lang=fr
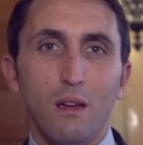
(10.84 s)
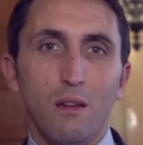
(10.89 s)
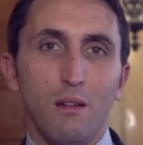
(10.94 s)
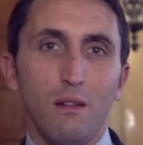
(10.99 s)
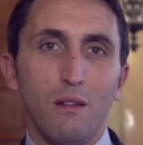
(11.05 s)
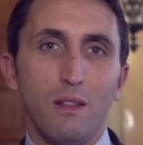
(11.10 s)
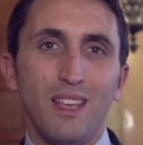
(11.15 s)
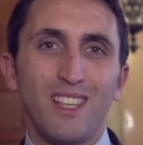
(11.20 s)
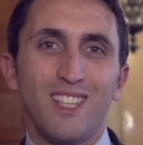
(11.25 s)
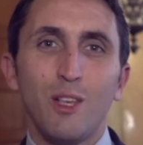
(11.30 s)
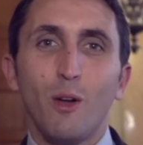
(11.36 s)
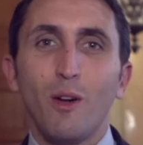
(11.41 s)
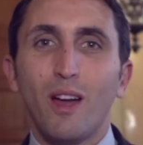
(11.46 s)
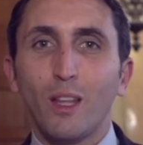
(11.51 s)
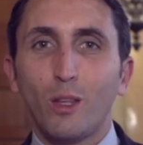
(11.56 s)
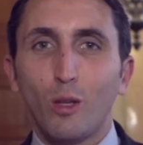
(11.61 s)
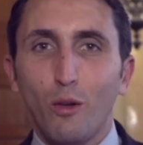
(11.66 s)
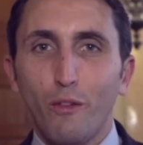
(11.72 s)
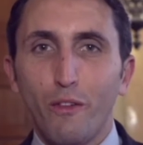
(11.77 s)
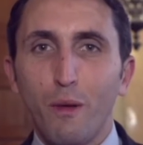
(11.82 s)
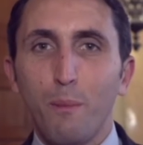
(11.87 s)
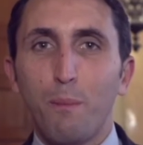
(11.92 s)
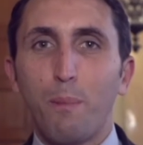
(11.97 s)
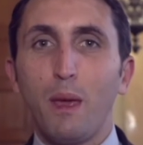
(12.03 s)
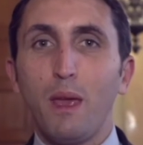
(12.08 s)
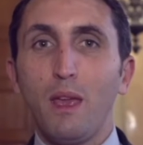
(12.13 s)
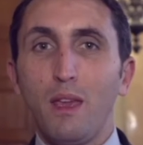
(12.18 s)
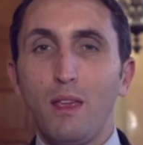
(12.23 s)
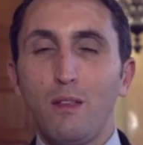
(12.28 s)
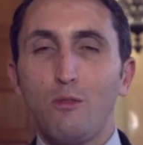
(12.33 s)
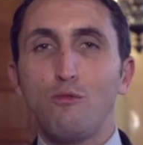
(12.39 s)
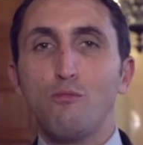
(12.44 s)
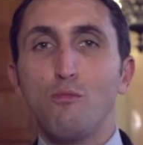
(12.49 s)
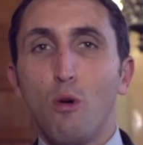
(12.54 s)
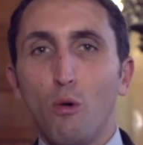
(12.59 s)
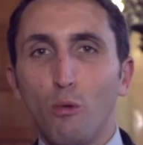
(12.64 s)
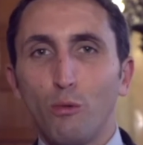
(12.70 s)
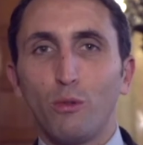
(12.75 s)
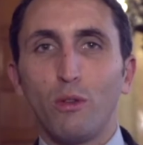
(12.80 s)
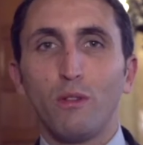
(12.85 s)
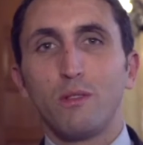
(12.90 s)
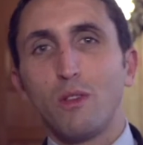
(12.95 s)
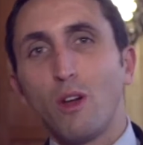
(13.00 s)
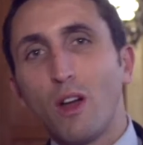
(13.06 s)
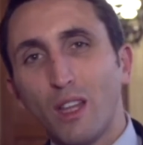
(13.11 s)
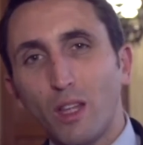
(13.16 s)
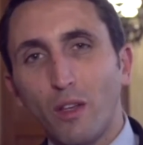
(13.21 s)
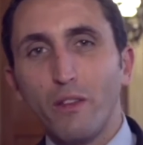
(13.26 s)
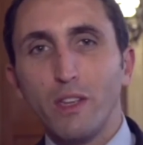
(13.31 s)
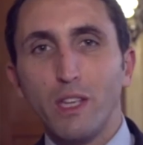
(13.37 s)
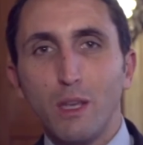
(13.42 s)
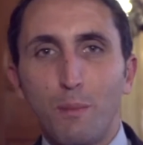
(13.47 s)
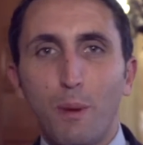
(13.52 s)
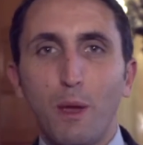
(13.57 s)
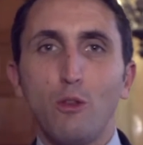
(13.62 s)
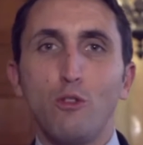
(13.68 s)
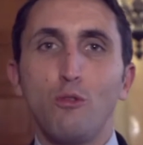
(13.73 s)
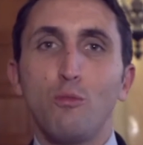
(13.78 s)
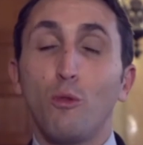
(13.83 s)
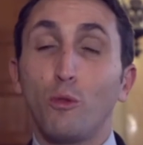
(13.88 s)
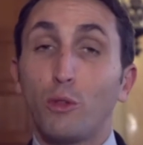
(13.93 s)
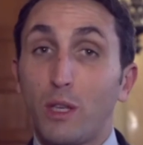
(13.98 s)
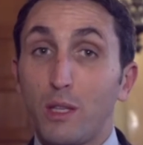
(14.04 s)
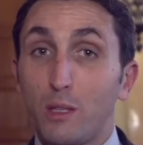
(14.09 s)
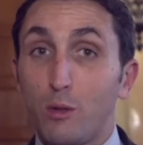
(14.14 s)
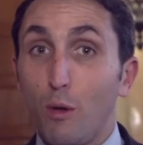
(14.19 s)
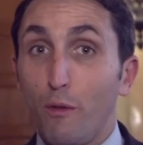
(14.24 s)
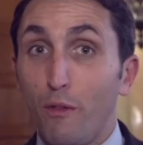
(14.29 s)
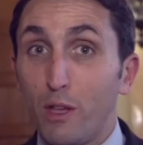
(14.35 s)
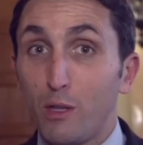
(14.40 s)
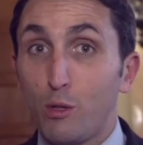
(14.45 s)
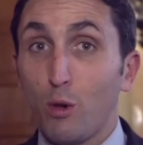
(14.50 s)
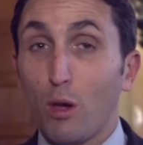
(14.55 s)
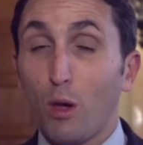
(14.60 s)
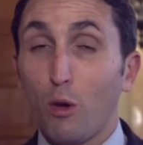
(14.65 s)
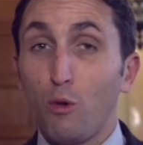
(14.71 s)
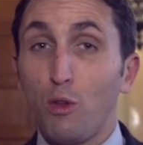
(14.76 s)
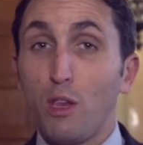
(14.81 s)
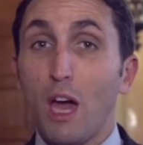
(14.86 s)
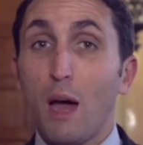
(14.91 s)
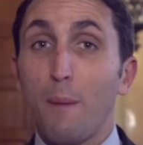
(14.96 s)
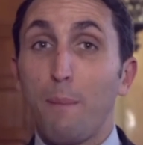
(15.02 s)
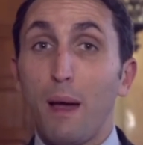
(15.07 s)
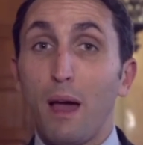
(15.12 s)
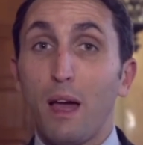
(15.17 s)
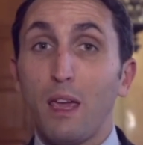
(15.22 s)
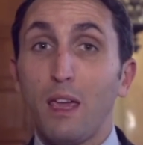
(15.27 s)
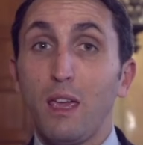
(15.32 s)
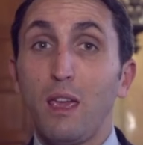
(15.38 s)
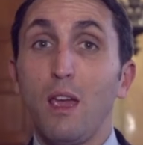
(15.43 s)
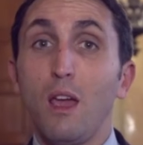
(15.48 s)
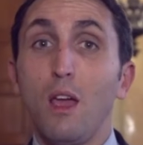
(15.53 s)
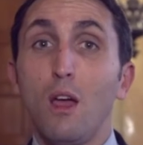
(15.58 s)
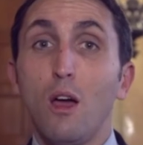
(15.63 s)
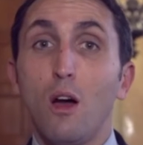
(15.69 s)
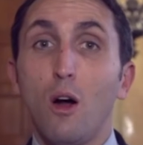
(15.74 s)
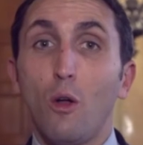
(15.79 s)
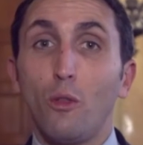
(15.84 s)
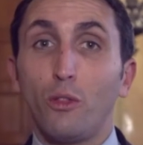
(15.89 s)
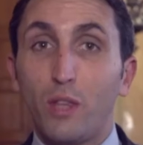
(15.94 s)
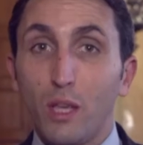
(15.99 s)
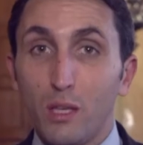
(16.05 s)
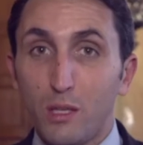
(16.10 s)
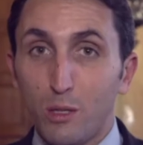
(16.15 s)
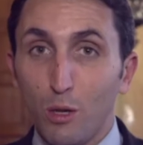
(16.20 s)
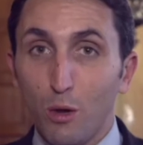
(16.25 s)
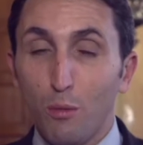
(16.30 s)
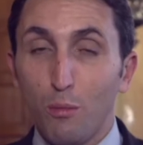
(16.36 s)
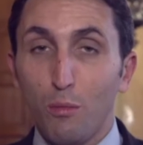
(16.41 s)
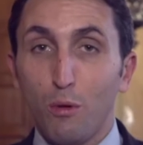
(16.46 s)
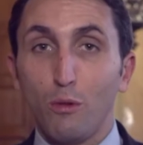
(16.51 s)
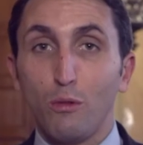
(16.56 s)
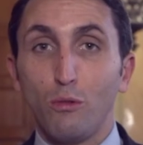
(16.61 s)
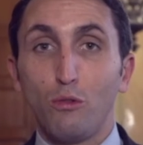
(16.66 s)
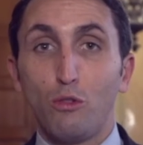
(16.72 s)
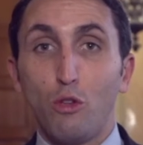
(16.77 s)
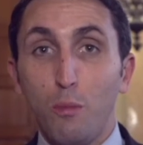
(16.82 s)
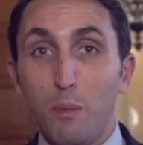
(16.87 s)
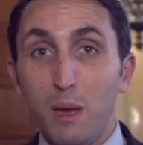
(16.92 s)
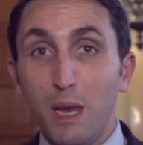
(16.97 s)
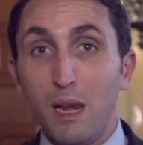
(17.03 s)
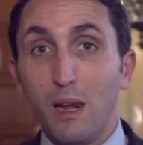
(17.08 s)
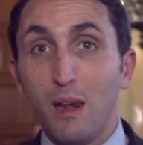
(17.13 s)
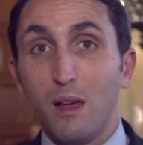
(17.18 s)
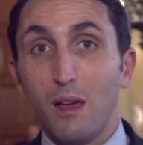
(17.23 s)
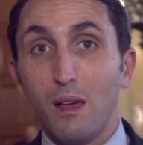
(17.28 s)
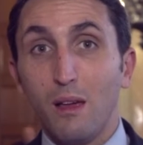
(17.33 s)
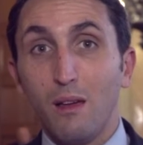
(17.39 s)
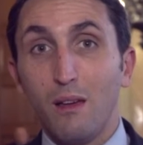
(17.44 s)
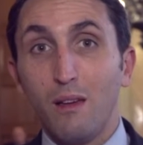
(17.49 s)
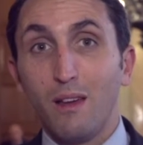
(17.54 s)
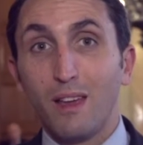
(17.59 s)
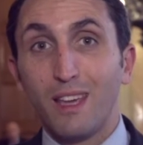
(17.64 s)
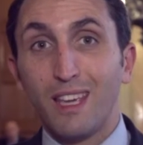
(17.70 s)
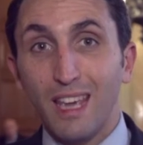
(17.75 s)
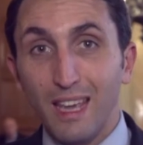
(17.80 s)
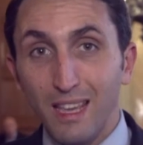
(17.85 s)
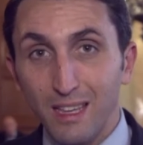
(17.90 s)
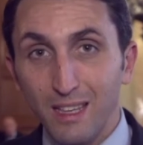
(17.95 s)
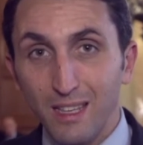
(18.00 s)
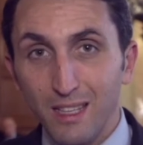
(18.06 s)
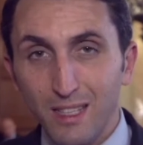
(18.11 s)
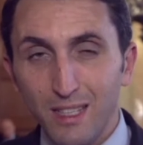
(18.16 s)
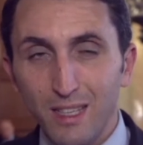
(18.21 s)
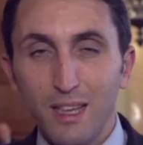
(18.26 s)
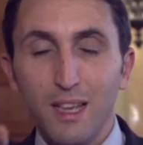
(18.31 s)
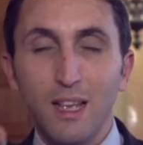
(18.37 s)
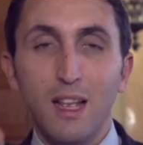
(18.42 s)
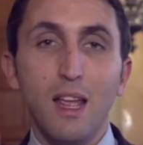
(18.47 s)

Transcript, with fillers: euh, des 180 pays du monde, 190 pays du monde qui se devaient se réunir à Paris en décembre 2015.